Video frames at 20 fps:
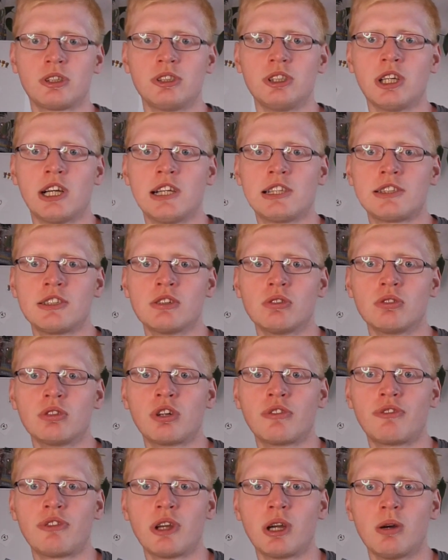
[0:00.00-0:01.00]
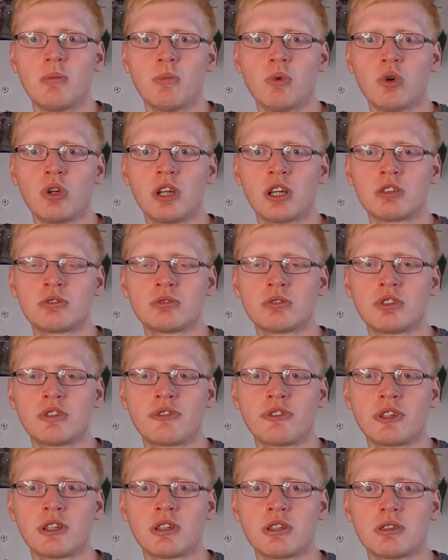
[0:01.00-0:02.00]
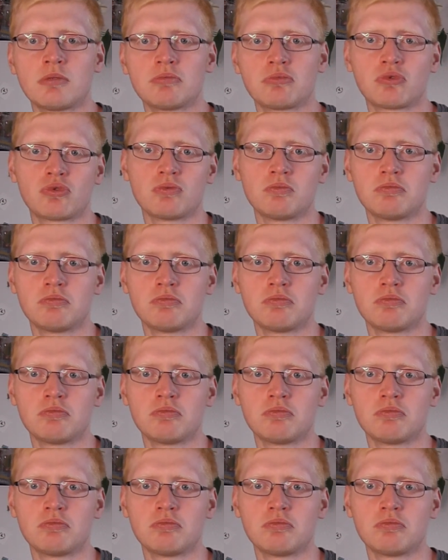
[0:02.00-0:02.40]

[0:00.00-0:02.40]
Die halten ja ungefähr einen Monat ungefähr.